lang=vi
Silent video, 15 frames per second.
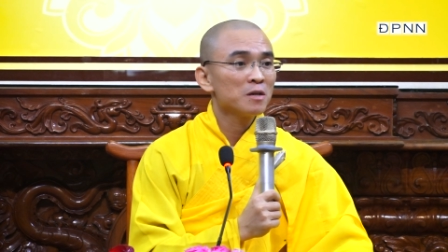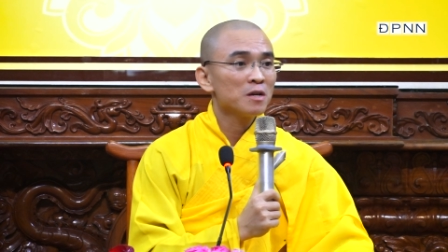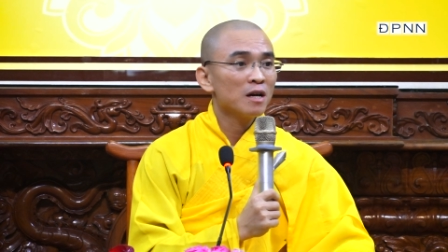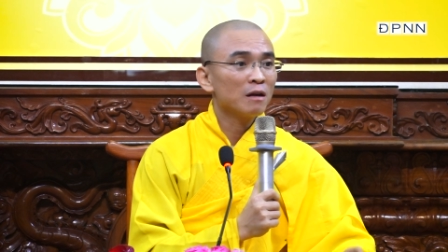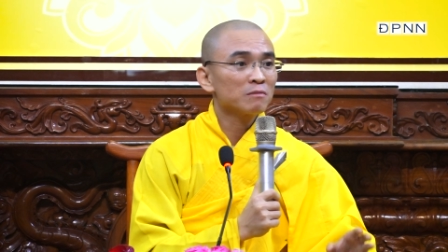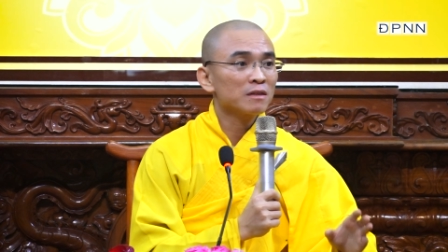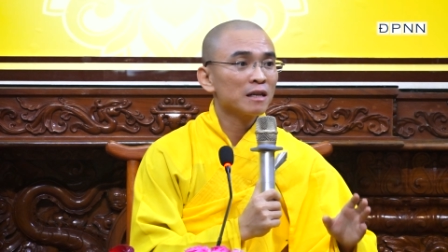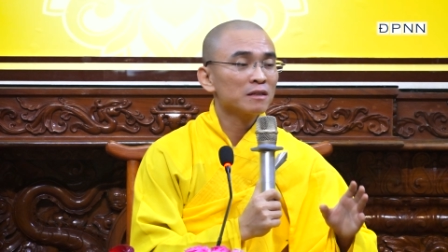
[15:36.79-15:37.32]

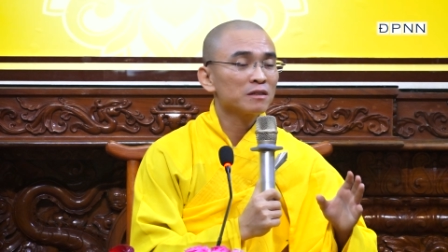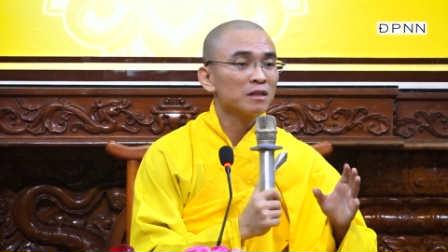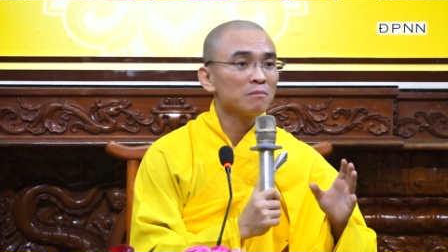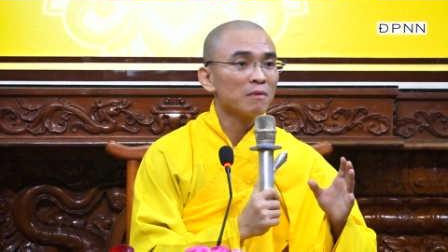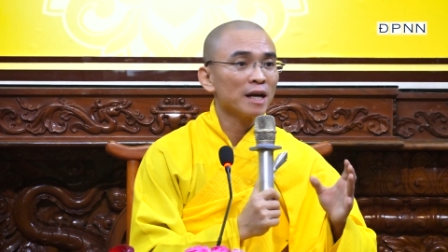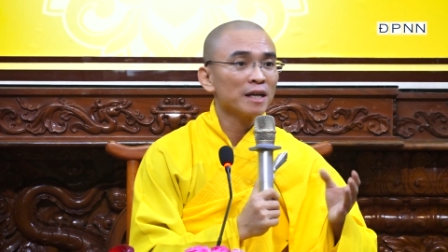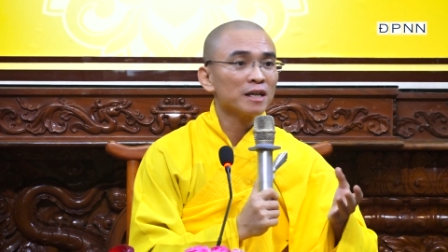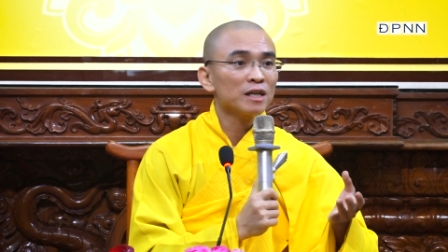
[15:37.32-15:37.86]
Ông ta trình
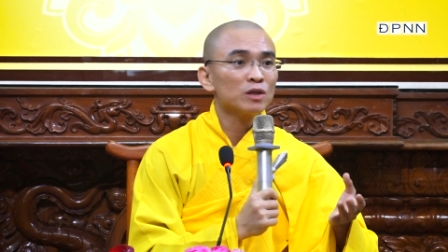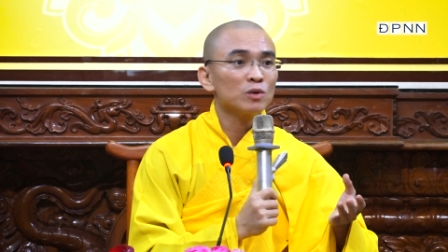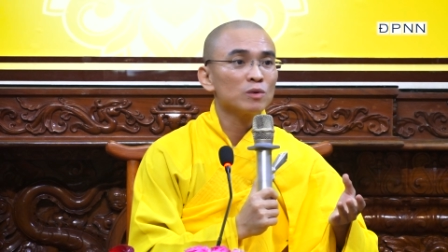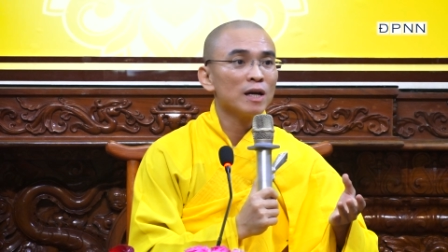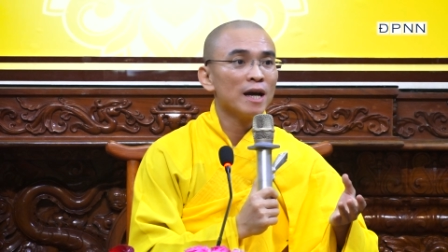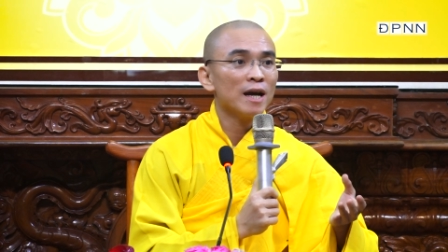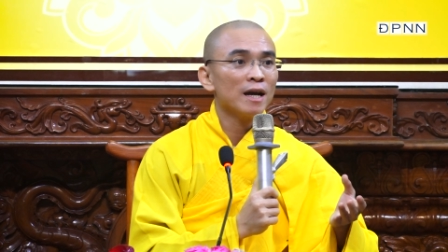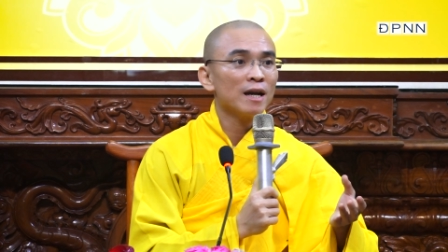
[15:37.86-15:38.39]
bày cái chủ
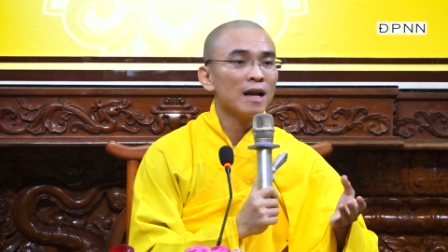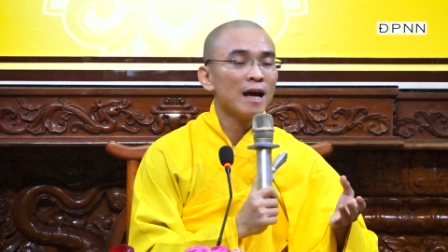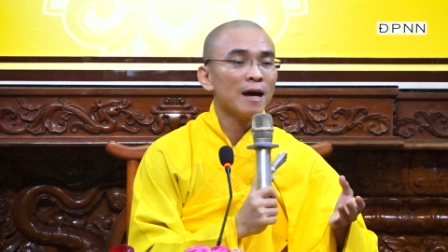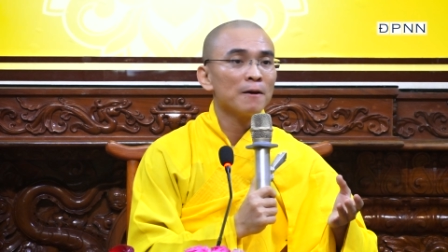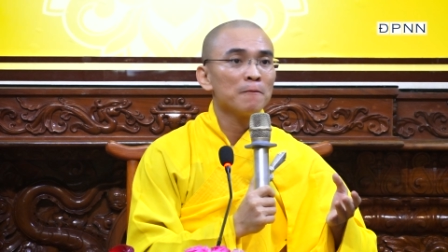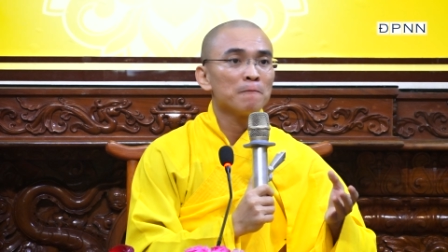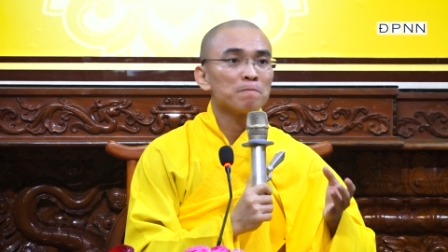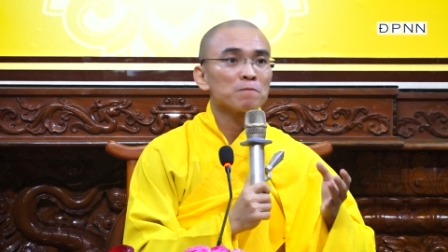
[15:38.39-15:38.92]
đề là
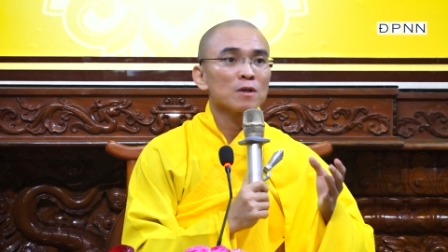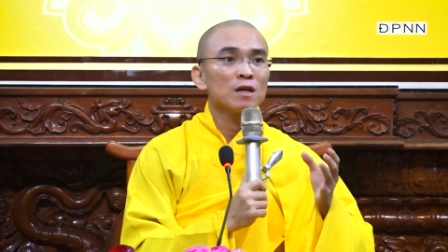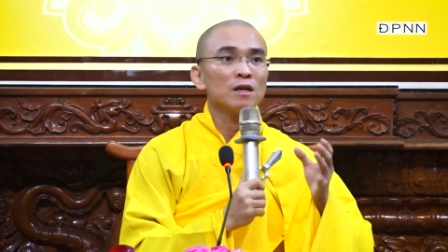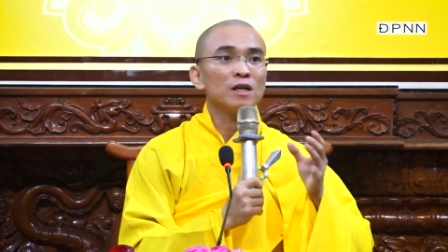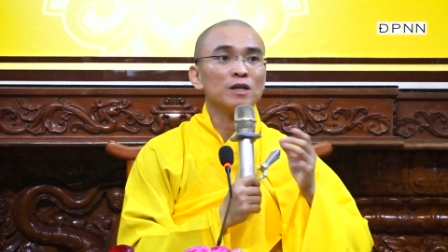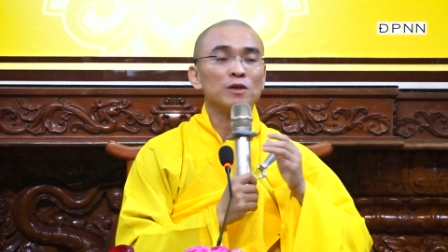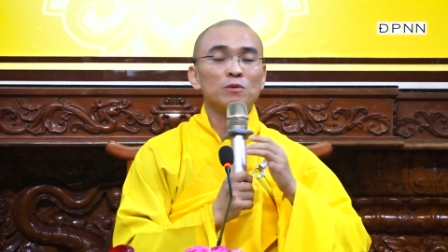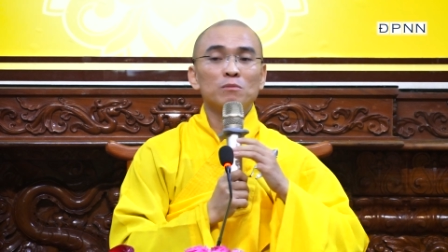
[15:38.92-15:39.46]

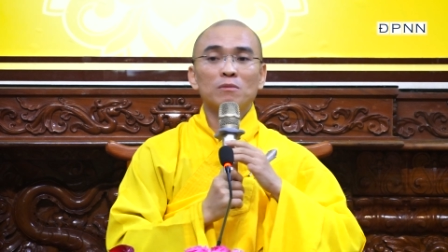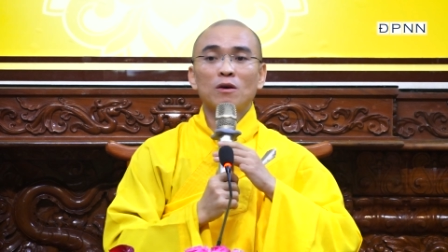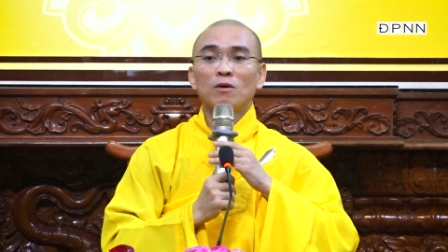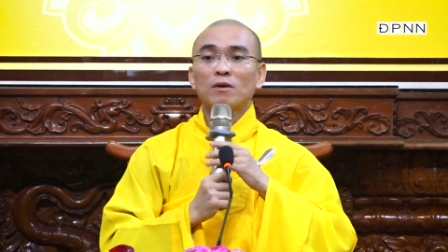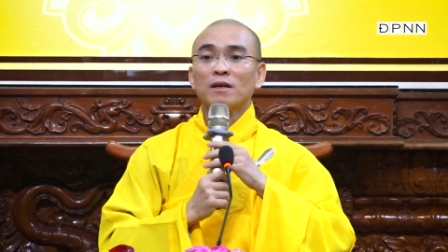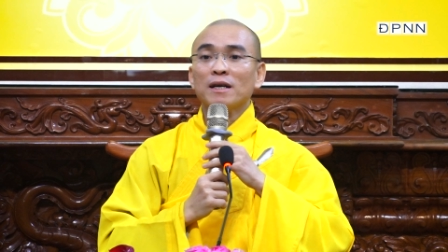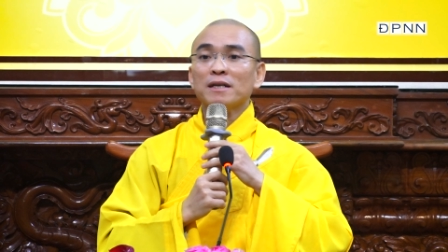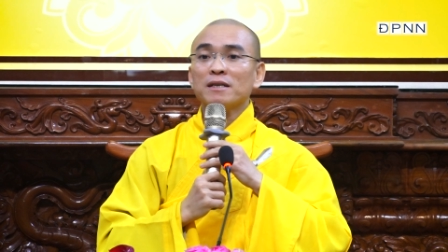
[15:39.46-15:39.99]
liệu
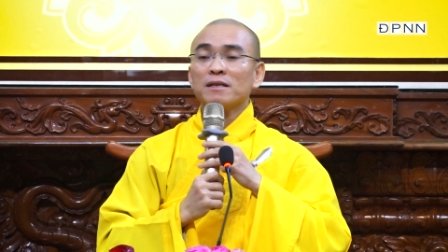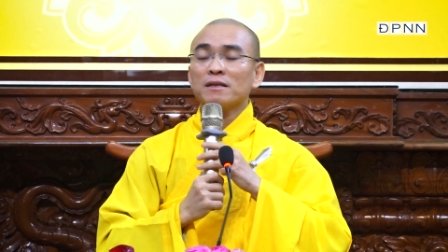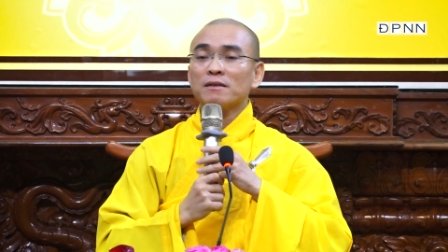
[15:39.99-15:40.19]
một cái